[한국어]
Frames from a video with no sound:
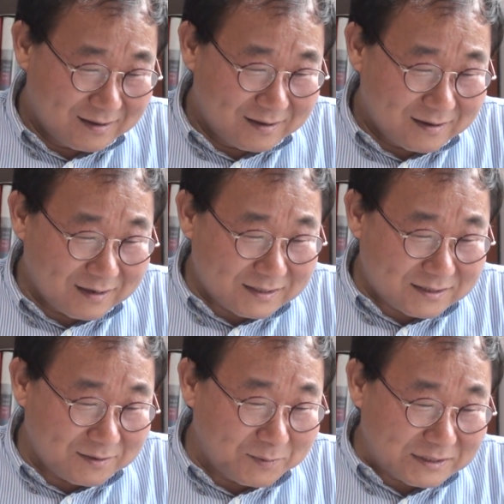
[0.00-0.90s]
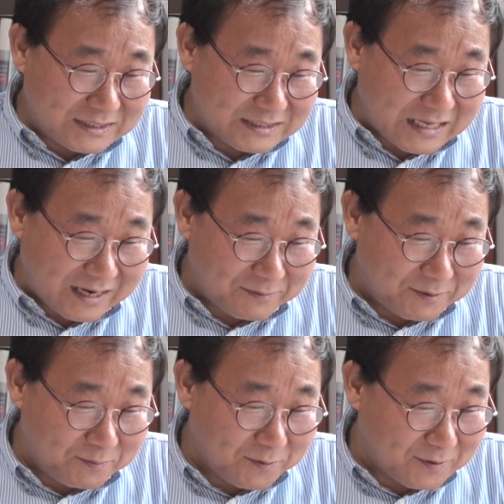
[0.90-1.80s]
그래서 멋진 사람을
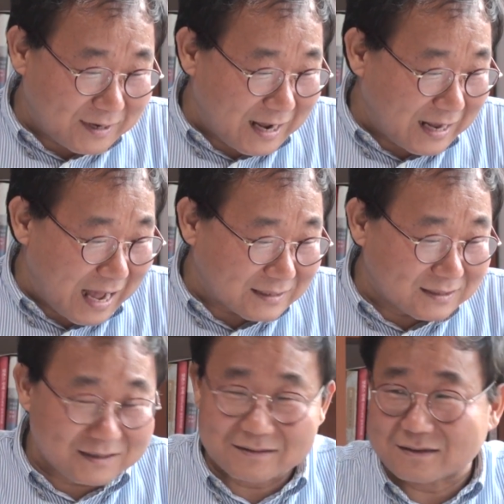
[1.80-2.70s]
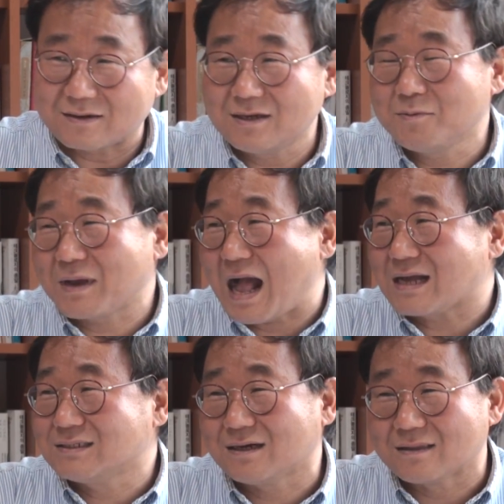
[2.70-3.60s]
보거나 강연을 들어. 이놈의
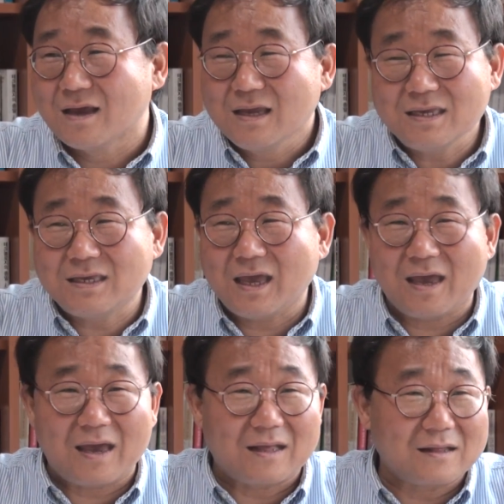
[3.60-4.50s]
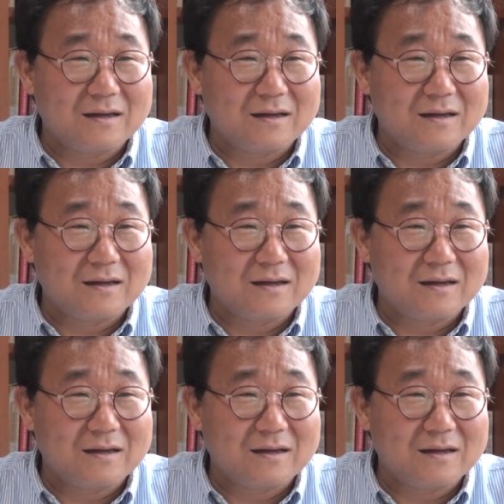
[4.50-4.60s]
강연, 이게